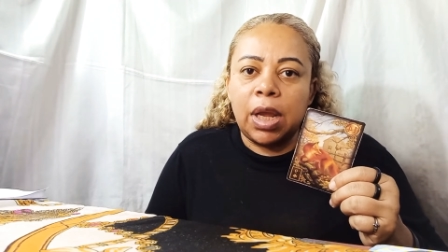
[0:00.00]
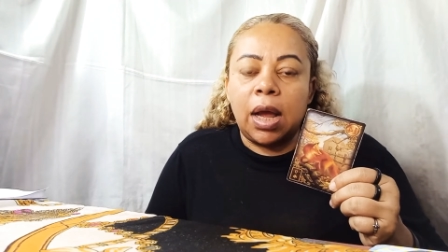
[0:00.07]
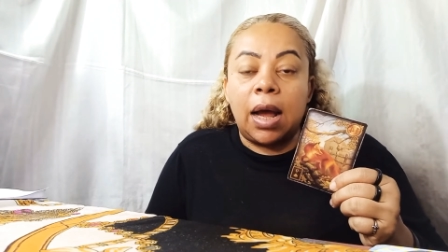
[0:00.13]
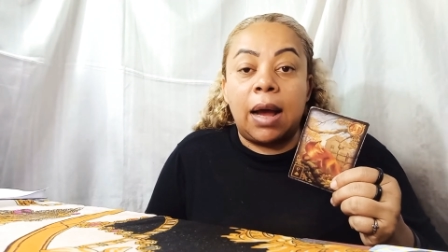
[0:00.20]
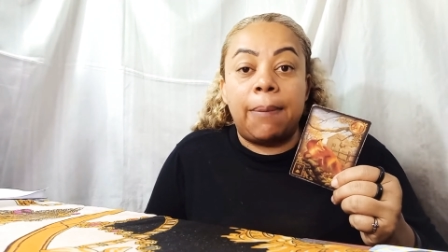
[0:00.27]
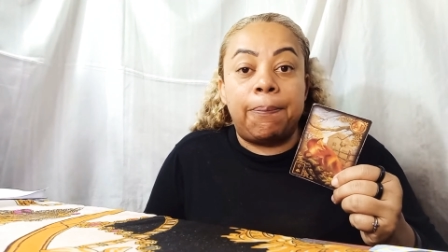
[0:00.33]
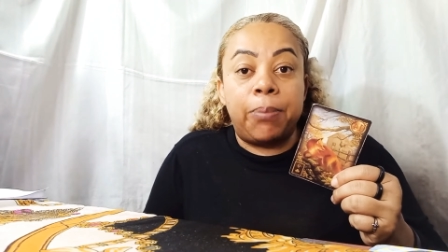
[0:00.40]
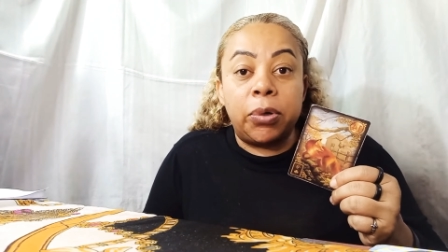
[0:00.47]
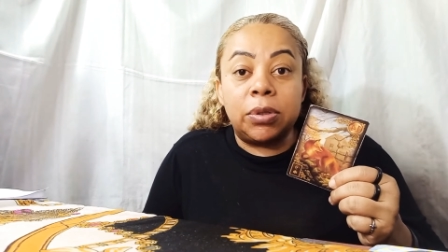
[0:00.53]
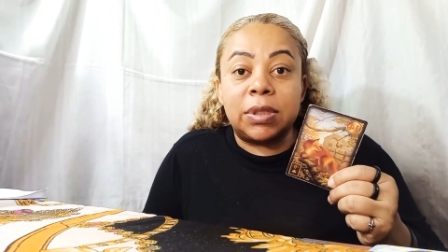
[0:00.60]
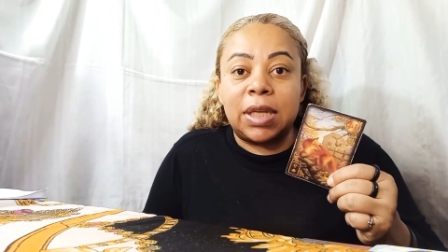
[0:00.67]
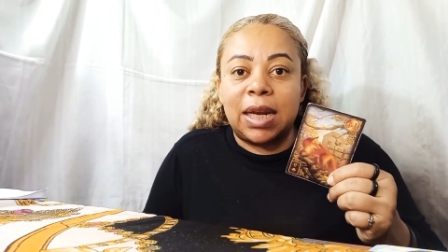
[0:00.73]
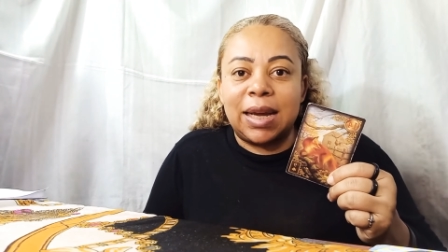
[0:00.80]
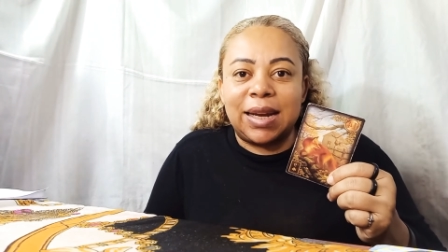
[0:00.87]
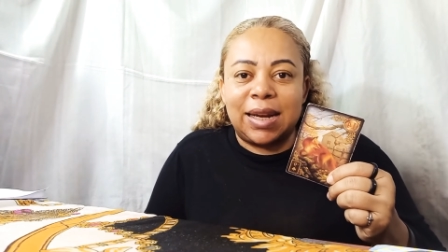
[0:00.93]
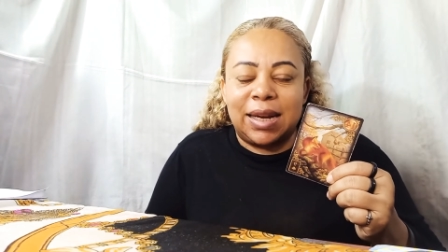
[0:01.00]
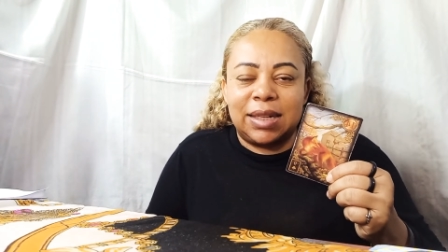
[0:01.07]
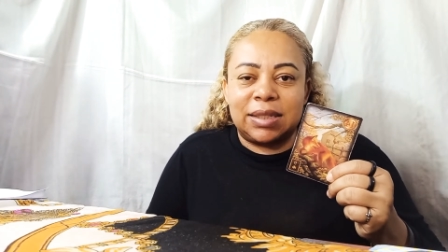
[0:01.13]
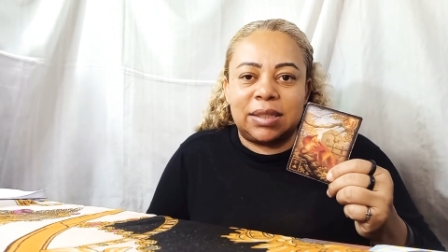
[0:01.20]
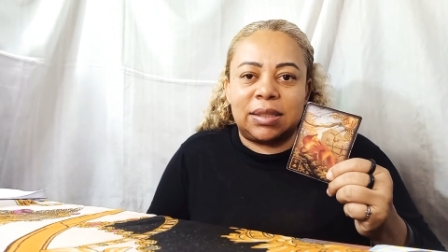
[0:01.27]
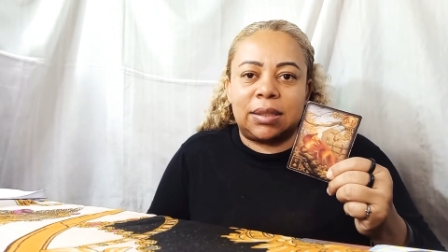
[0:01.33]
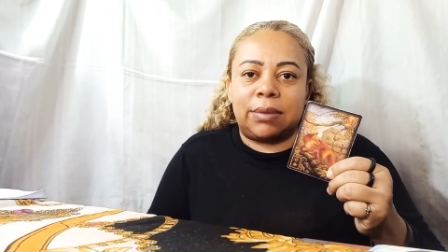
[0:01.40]
A raposa ela
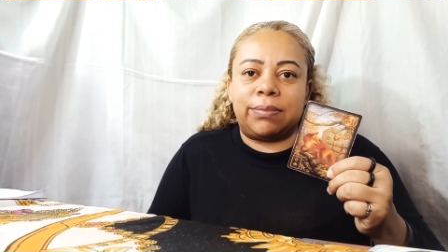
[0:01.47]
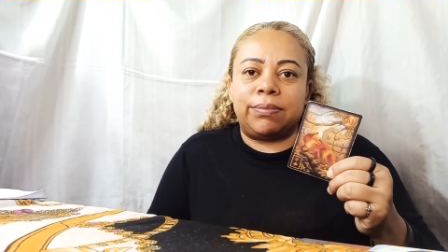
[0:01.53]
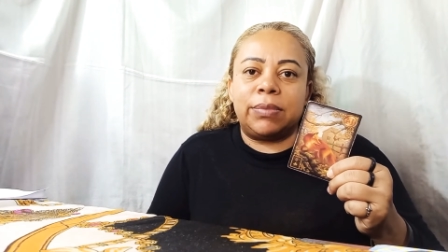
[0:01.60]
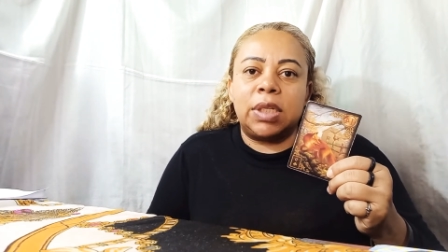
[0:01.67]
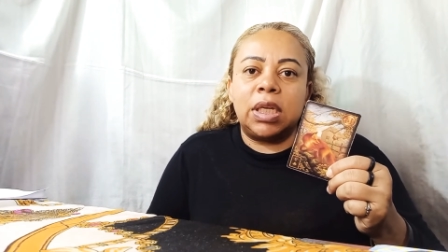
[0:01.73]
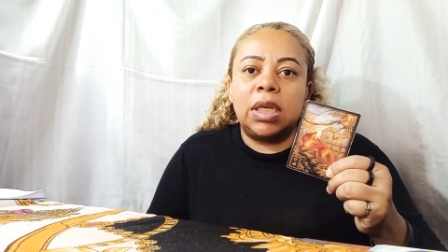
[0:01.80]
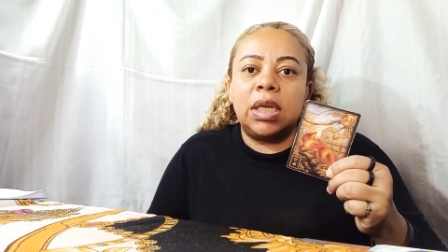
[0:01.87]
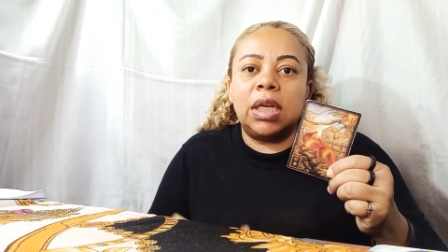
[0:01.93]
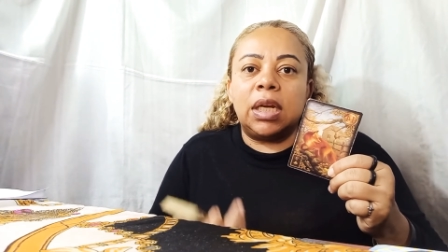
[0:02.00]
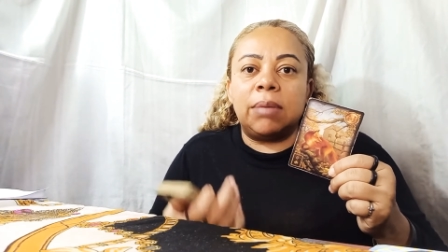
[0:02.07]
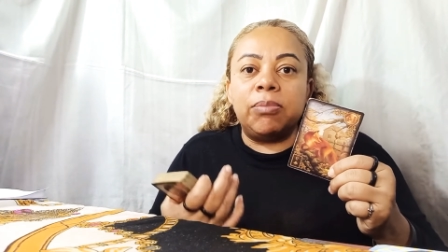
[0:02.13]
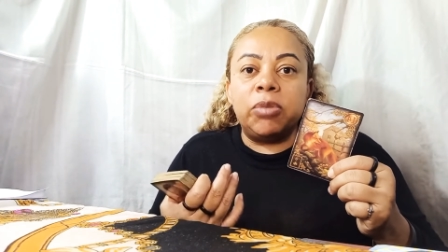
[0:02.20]
caça. Ela